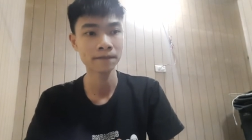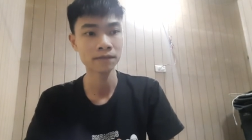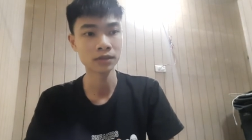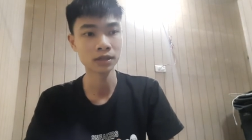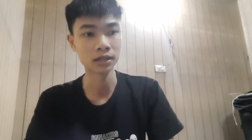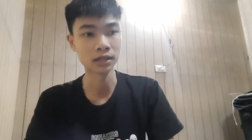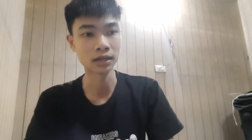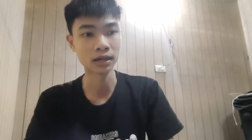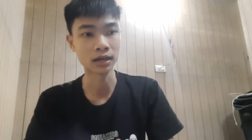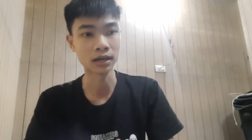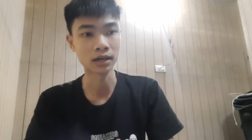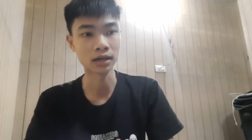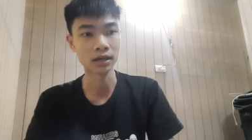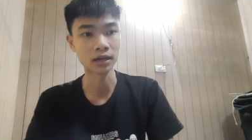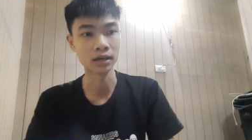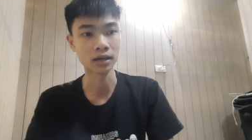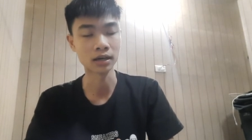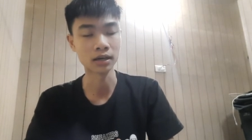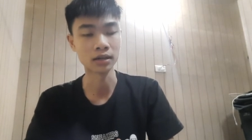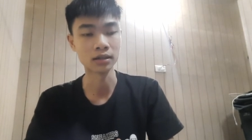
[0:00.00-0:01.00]
Thì
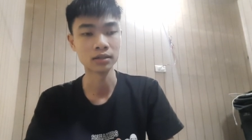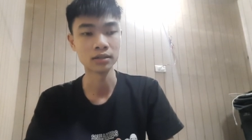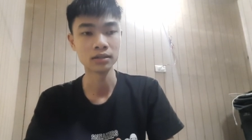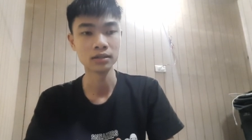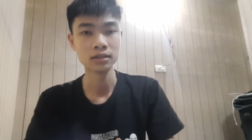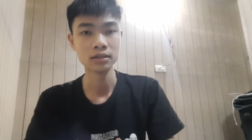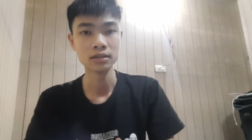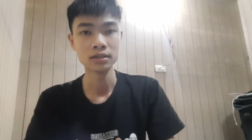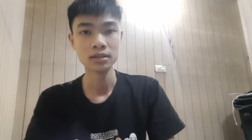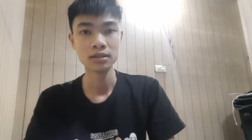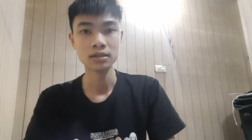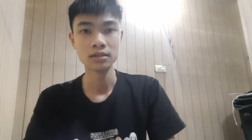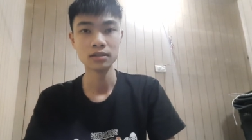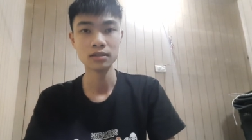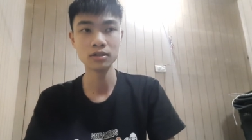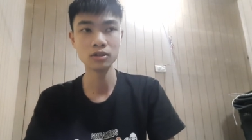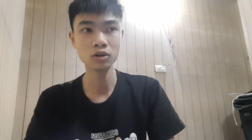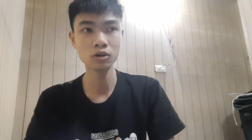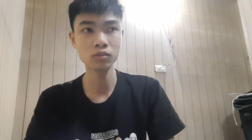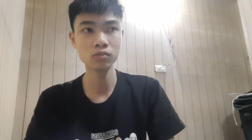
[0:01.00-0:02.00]
là
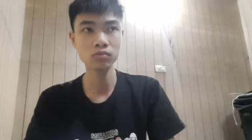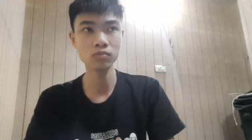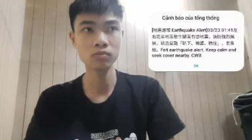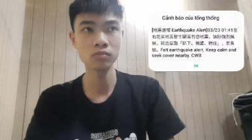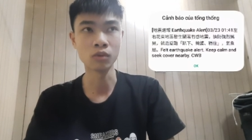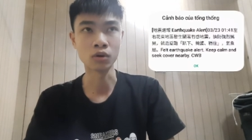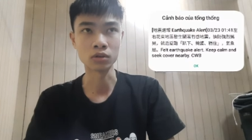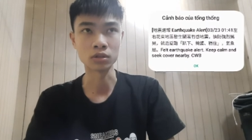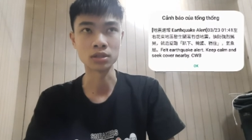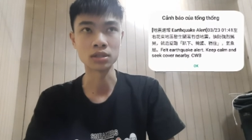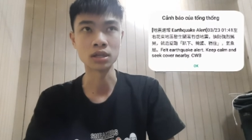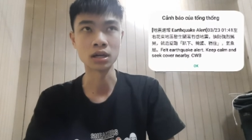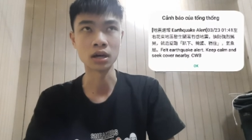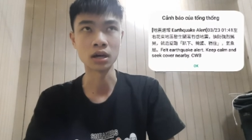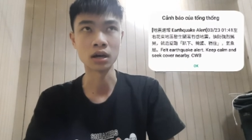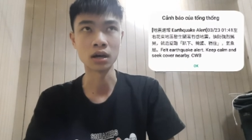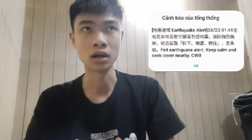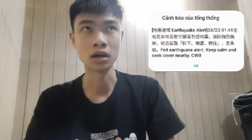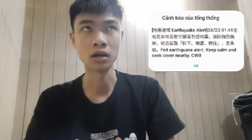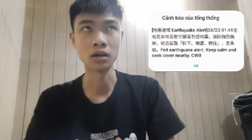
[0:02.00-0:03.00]
lúc một
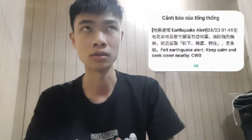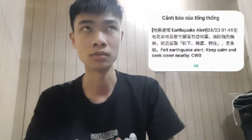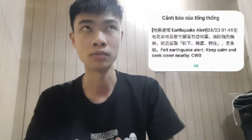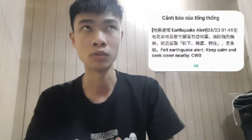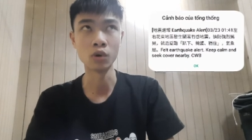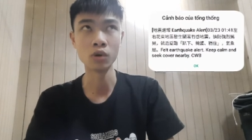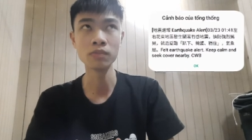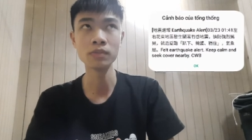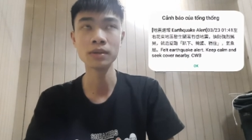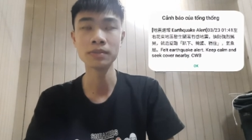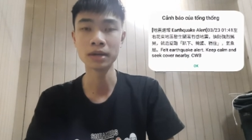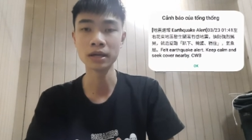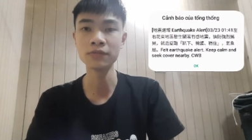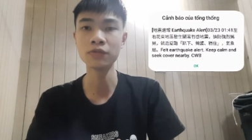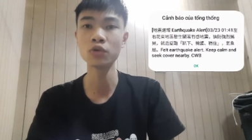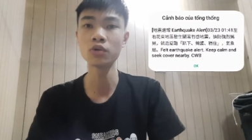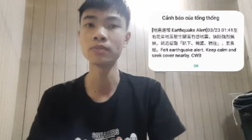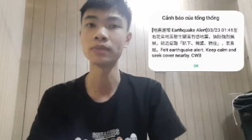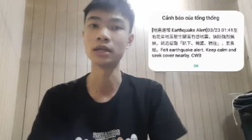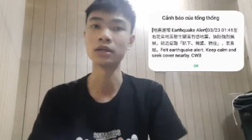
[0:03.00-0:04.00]
giờ bốn mươi mấy
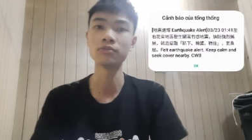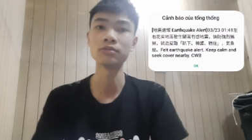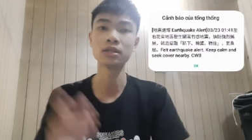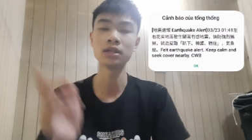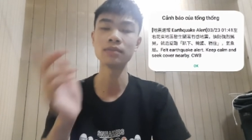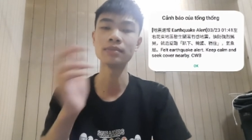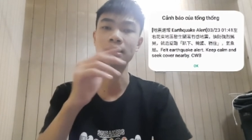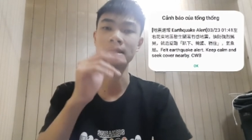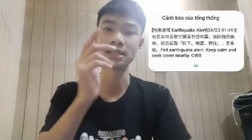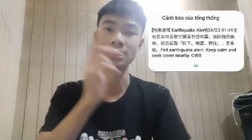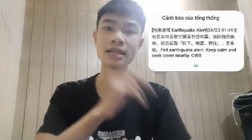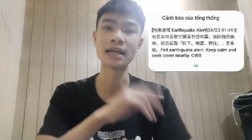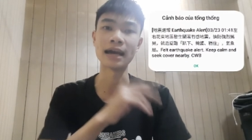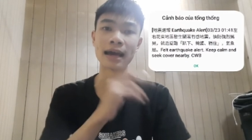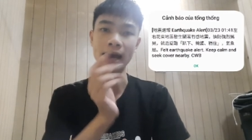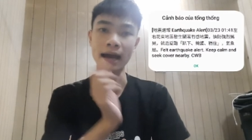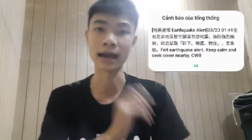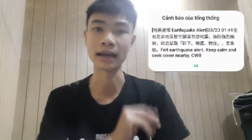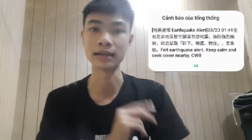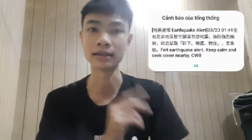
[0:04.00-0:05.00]
phút, mình không nhớ, mình sẽ để
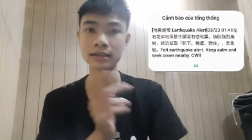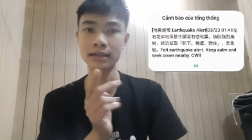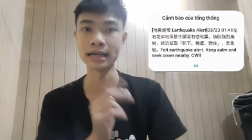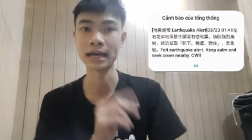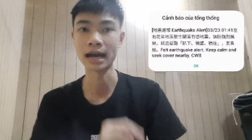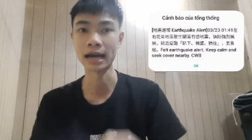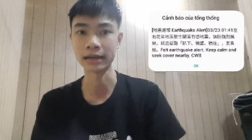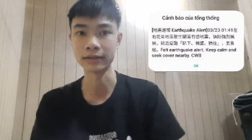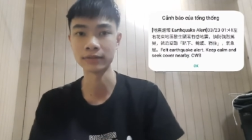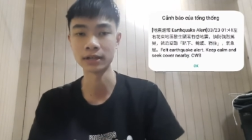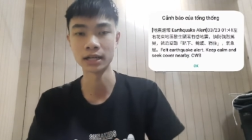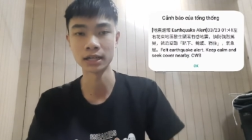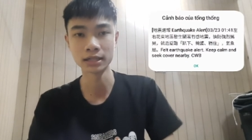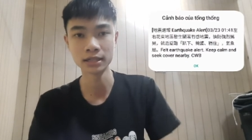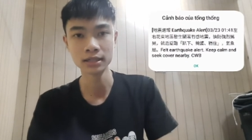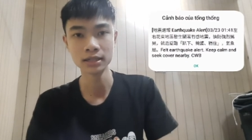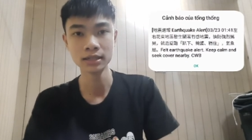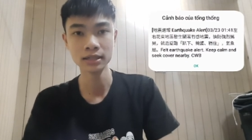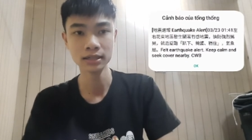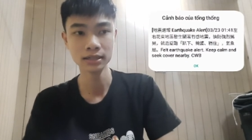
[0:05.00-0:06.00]
ảnh để ảnh vào đây.
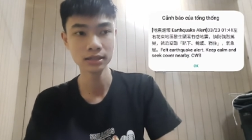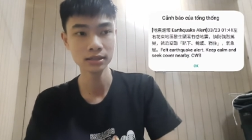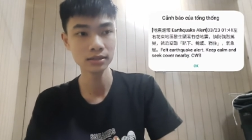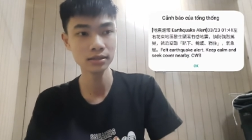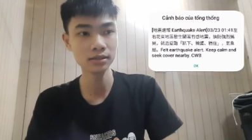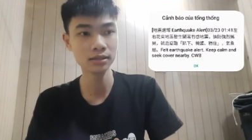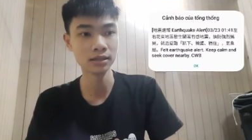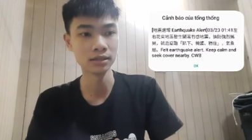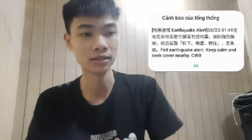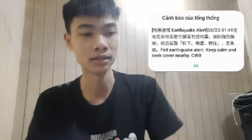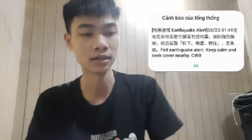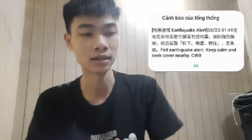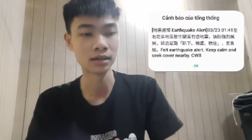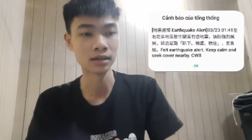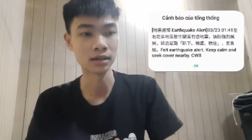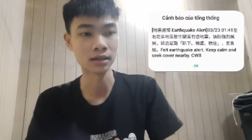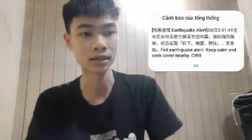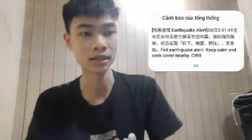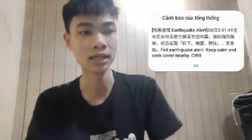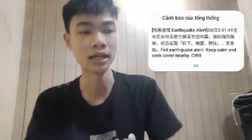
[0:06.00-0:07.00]
Thì
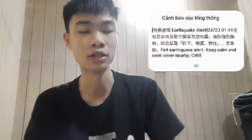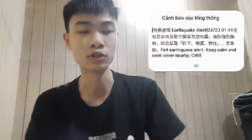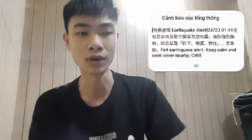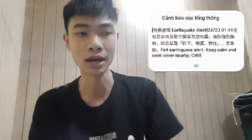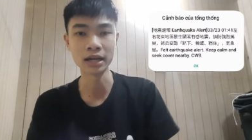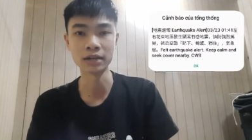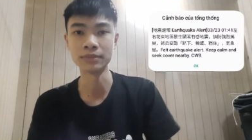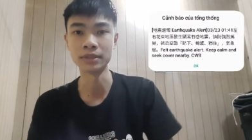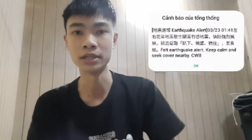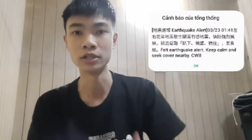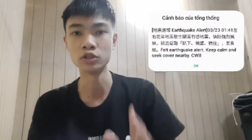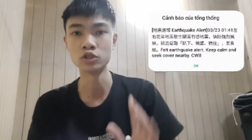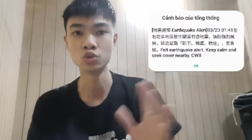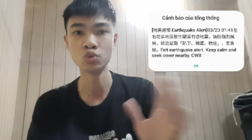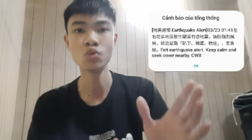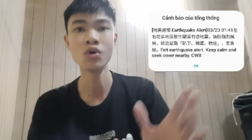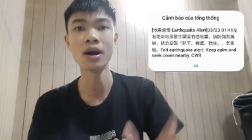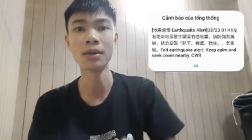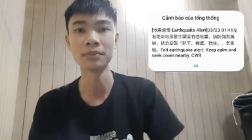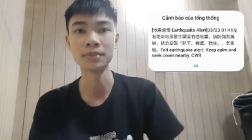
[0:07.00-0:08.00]
là cái điện thoại mình nó
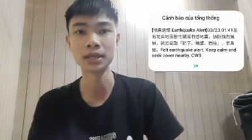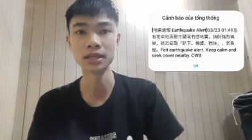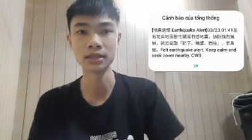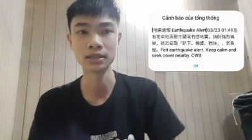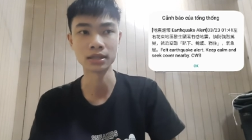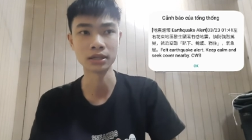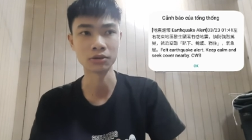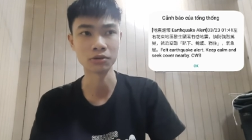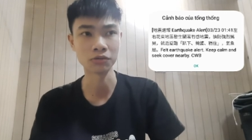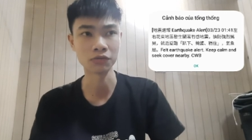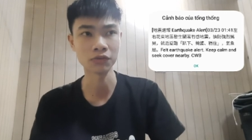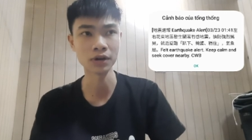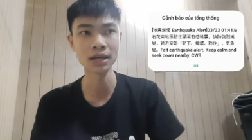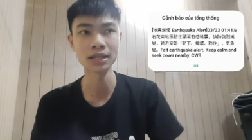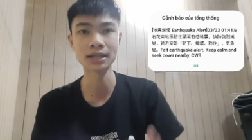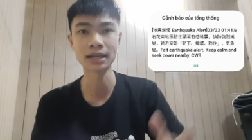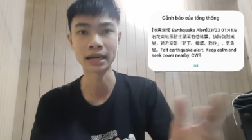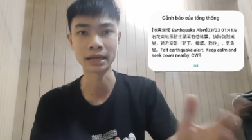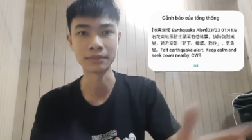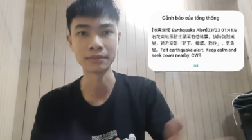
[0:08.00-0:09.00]
rú ầm lên, kiểu nó phát
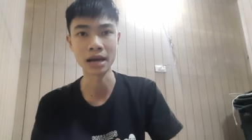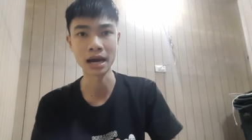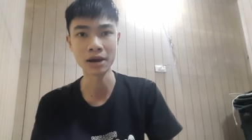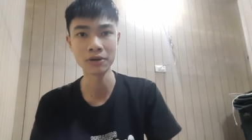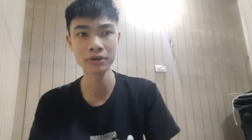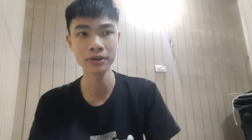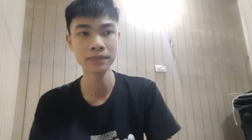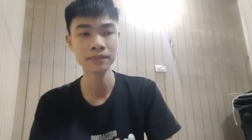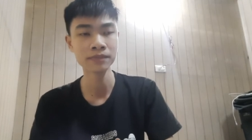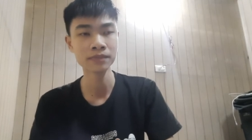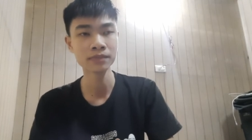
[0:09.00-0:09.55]
ra cảnh báo ấy.